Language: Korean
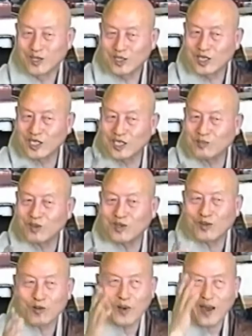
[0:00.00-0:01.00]

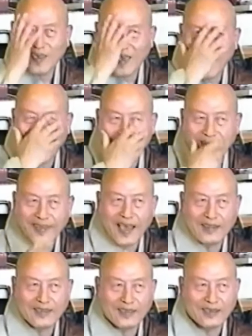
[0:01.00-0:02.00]
70은 높아가 깨끗이
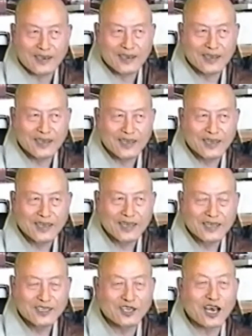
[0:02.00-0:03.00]
안 됩니다.
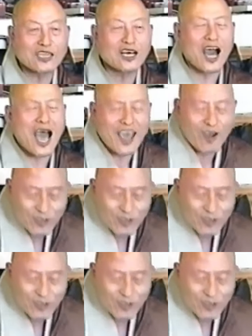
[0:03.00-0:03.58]
들어갔더니, 하이,